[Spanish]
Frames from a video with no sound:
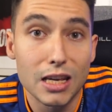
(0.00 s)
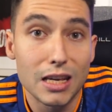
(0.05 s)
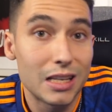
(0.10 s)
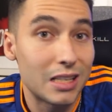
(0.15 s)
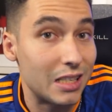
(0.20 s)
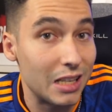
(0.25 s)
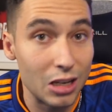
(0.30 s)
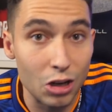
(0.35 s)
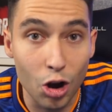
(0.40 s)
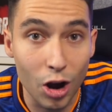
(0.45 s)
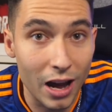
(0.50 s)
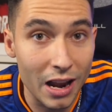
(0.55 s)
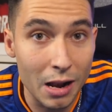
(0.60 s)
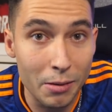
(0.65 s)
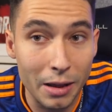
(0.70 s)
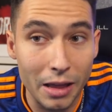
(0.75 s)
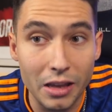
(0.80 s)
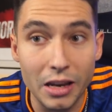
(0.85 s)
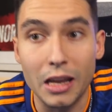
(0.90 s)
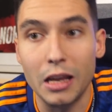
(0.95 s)
Si no gana
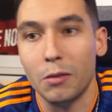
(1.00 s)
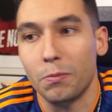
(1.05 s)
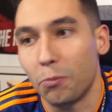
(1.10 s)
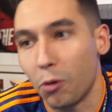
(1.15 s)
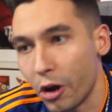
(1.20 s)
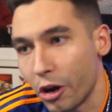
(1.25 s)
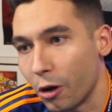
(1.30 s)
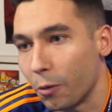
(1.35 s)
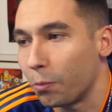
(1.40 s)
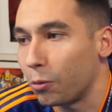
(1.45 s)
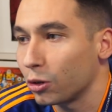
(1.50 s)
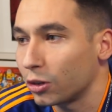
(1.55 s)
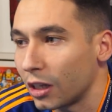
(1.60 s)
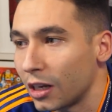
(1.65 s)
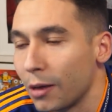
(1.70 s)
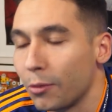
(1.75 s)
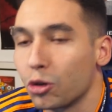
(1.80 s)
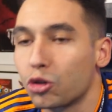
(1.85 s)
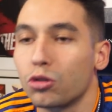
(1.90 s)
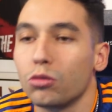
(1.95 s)
Madrid, bueno, pues
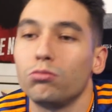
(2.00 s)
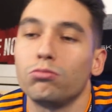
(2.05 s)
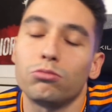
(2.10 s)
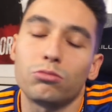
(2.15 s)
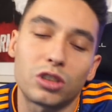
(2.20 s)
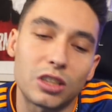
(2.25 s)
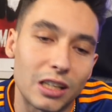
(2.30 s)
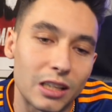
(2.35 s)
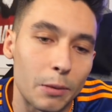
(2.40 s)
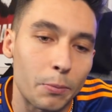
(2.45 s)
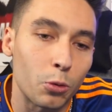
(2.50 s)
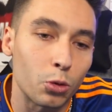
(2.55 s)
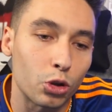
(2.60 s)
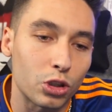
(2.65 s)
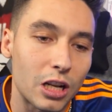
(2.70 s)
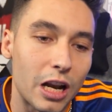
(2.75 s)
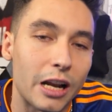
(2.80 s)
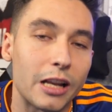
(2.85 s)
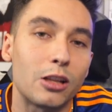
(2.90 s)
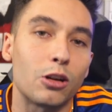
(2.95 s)
teníamos 7 puntos
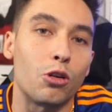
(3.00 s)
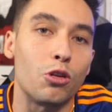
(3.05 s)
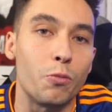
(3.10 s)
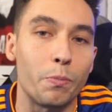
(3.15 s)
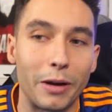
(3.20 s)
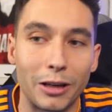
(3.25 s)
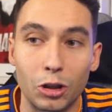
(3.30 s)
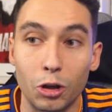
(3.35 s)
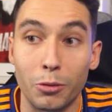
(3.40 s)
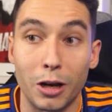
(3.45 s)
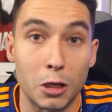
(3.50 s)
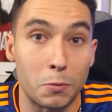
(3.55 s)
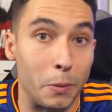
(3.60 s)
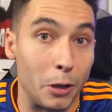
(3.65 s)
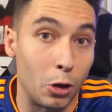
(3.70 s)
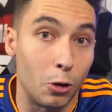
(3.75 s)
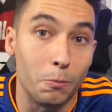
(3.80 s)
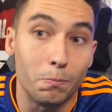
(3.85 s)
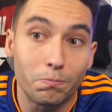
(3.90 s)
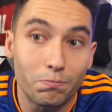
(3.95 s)
del Atleti con un partido más,
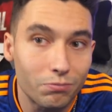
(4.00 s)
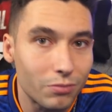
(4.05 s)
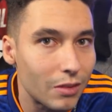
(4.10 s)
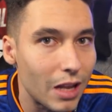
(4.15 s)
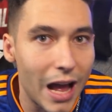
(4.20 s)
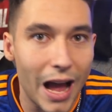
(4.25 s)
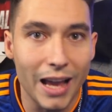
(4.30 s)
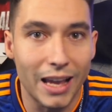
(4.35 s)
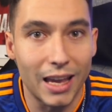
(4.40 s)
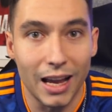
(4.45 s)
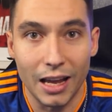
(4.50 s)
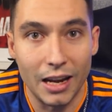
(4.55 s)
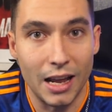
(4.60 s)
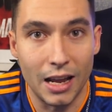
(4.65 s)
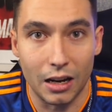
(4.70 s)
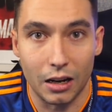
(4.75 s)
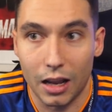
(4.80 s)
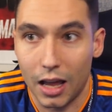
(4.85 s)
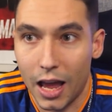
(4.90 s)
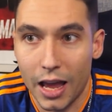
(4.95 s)
pero hay que
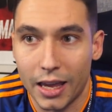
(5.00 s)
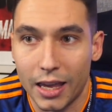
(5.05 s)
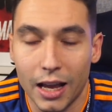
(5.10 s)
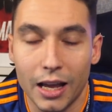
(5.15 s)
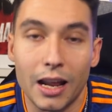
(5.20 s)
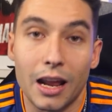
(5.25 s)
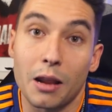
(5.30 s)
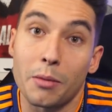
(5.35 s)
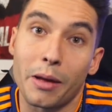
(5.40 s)
ganar, hay que ganar.